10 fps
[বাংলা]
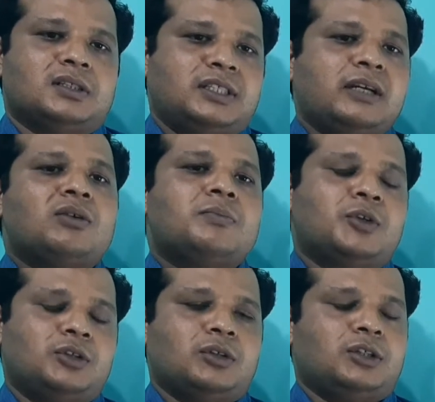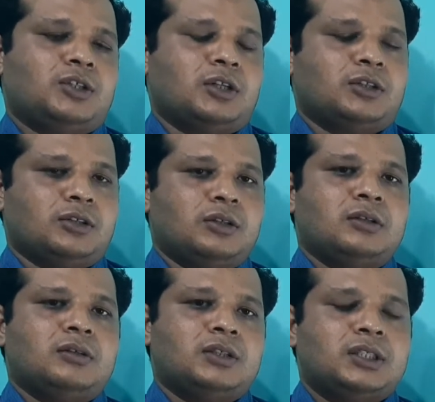যে কোনো বৈদ্যুতিক যন্ত্র
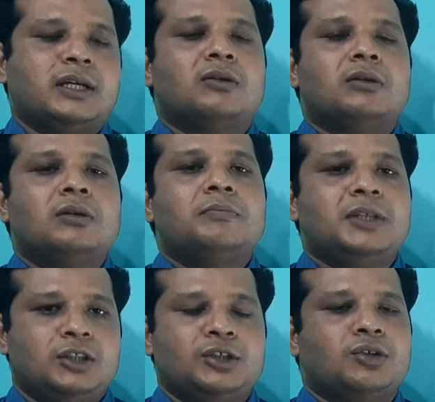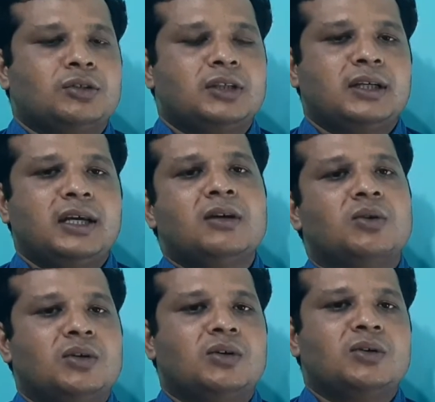সেগুলো বিদ্যুৎ শক্তিকে
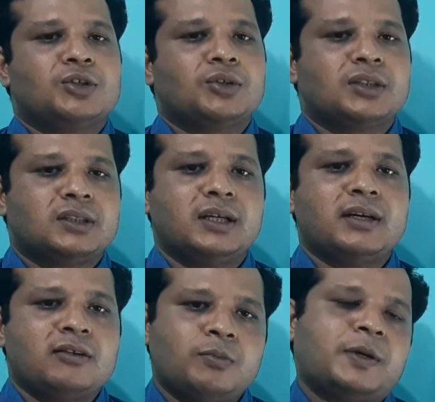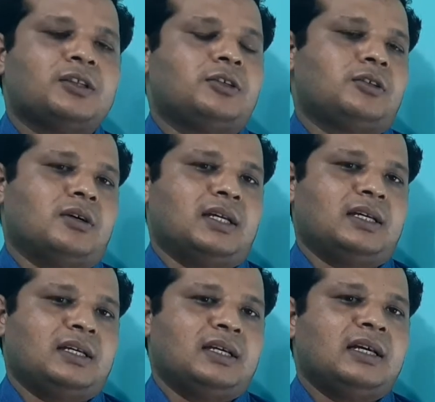অন্য কোনো শক্তিতে রূপান্তর করে
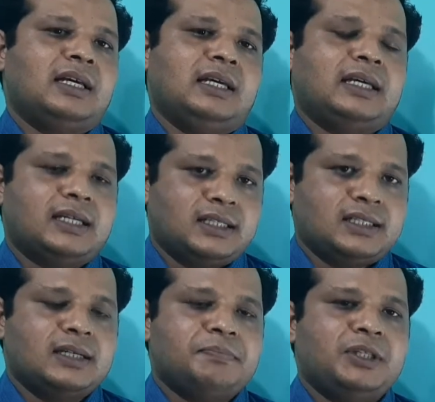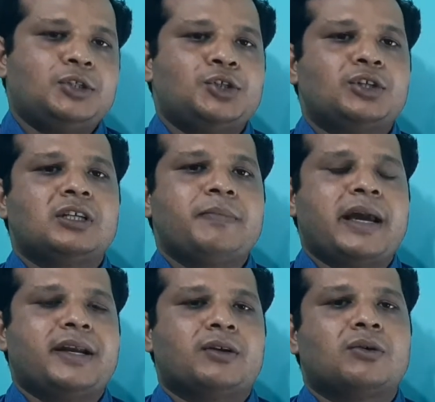এক্ষেত্রে বিদ্যুৎ শক্তি
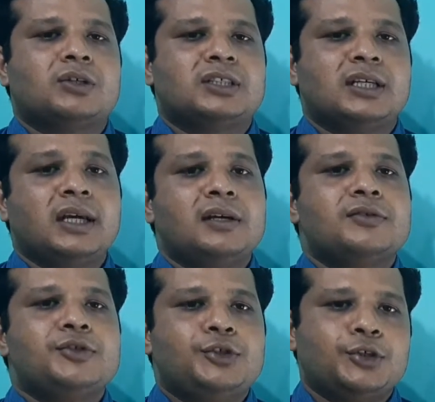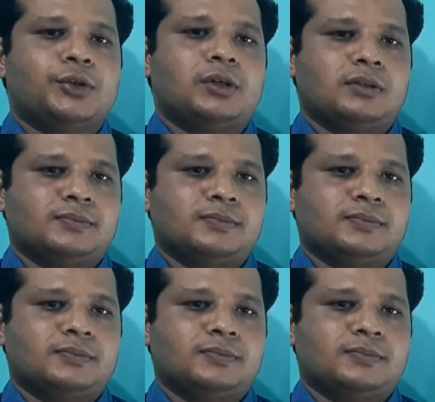ব্যয়ের একক হচ্ছে জুল